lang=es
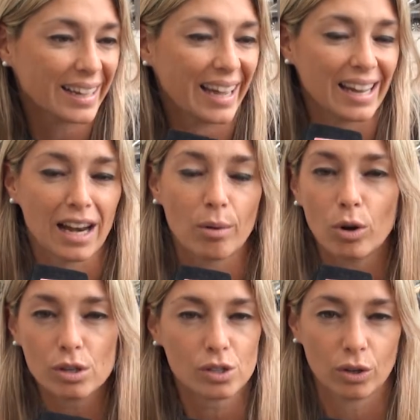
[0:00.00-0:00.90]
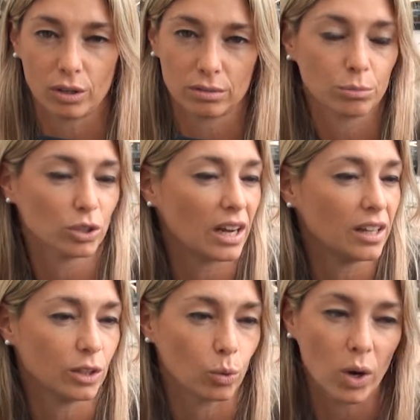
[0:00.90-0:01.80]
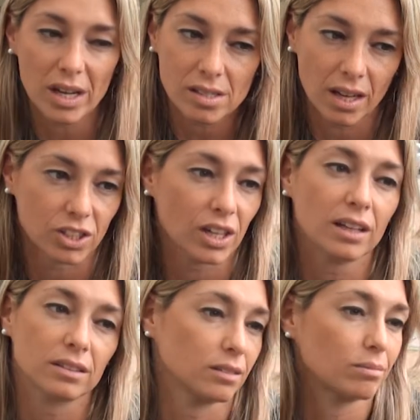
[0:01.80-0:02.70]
que en el bolso vos salís de tu casa ya